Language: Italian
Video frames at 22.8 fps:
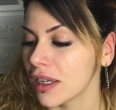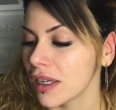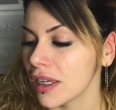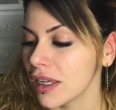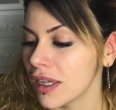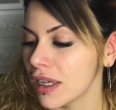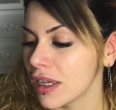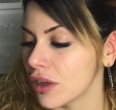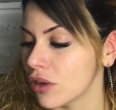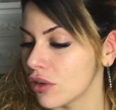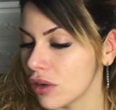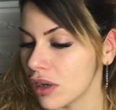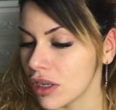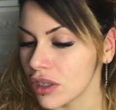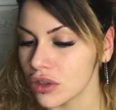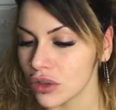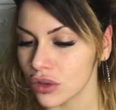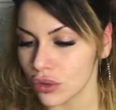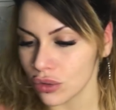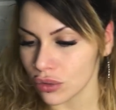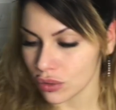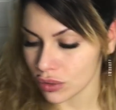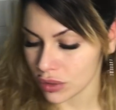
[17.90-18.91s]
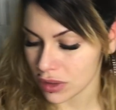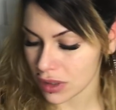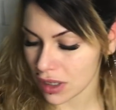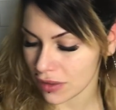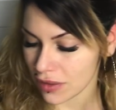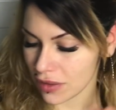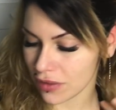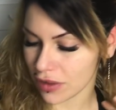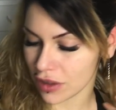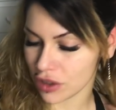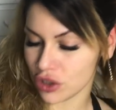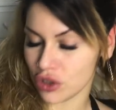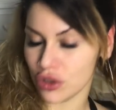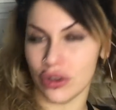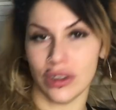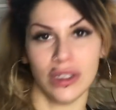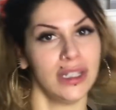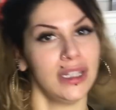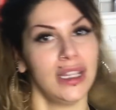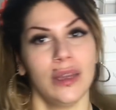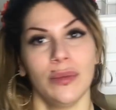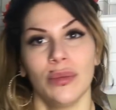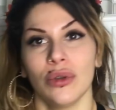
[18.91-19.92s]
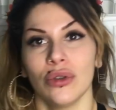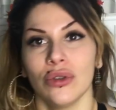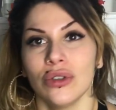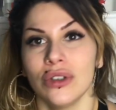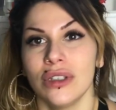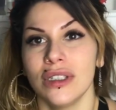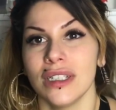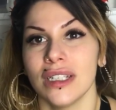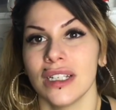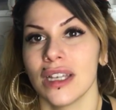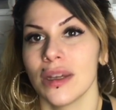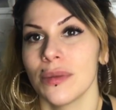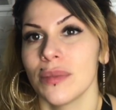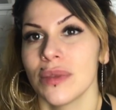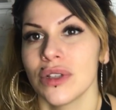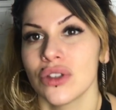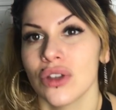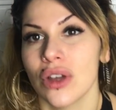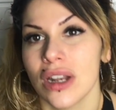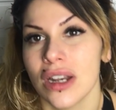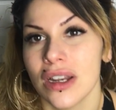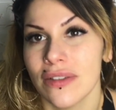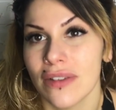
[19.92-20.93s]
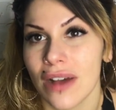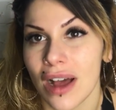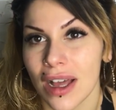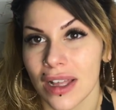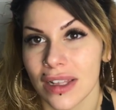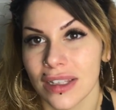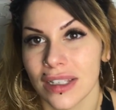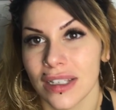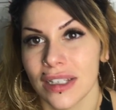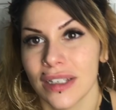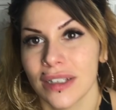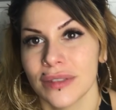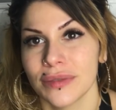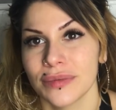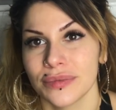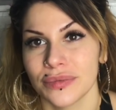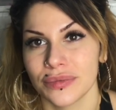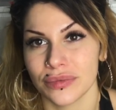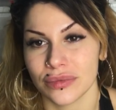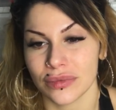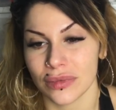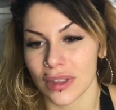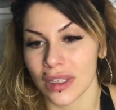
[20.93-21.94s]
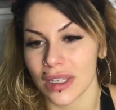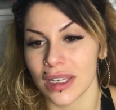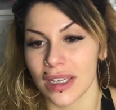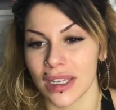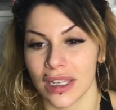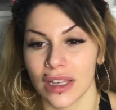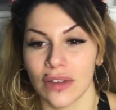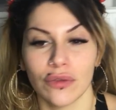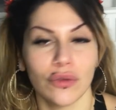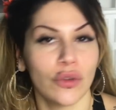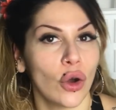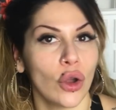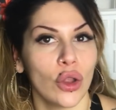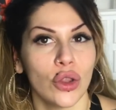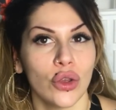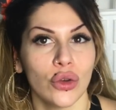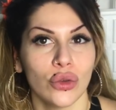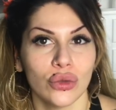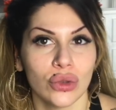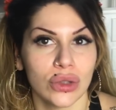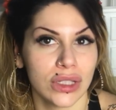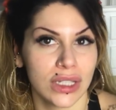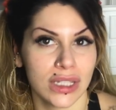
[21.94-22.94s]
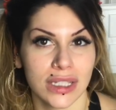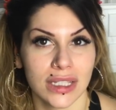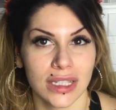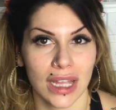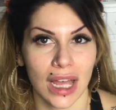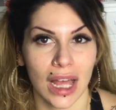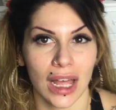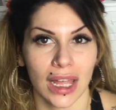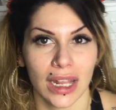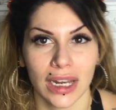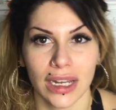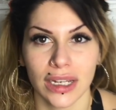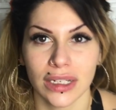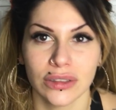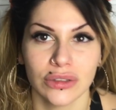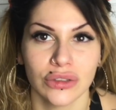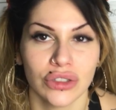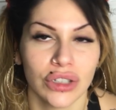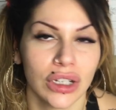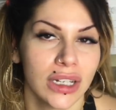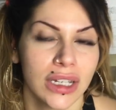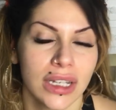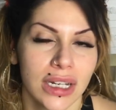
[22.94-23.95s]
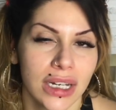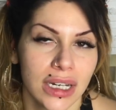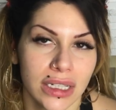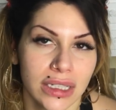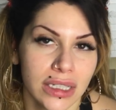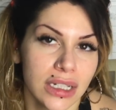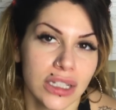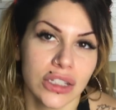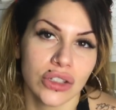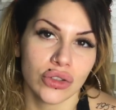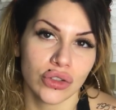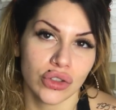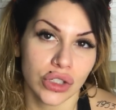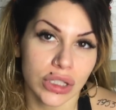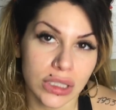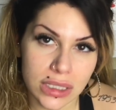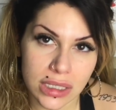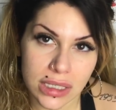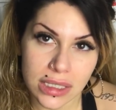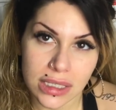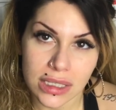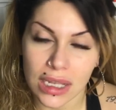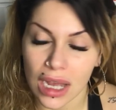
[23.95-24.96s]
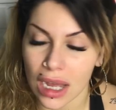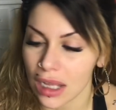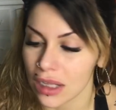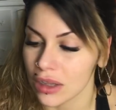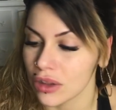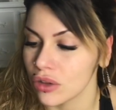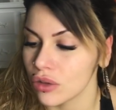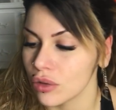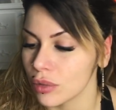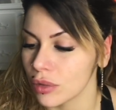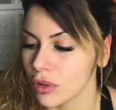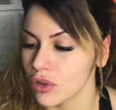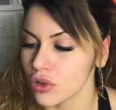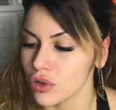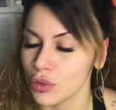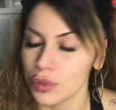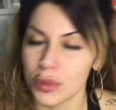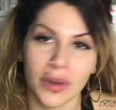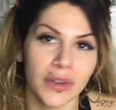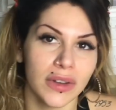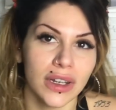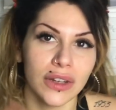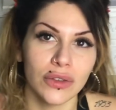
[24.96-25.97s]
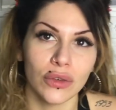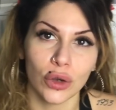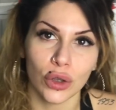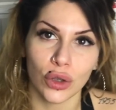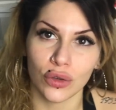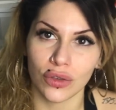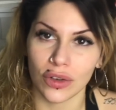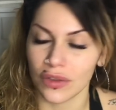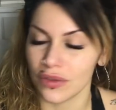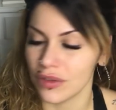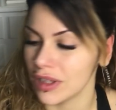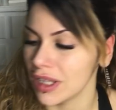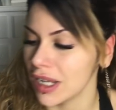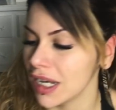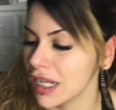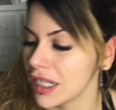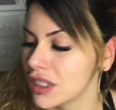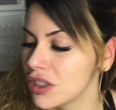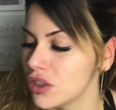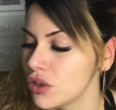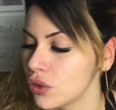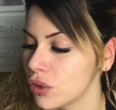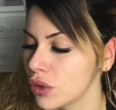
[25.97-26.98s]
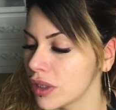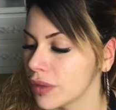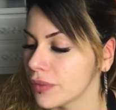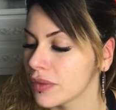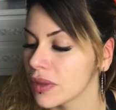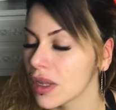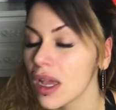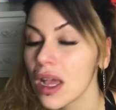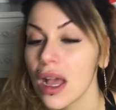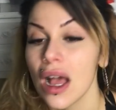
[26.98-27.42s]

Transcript: e con la scusa vi faccio vedere dei prodottini che mi sono arrivati e che voglio testare, cioè in realtà li sto già testando, però insomma ve li voglio far vedere all'azione.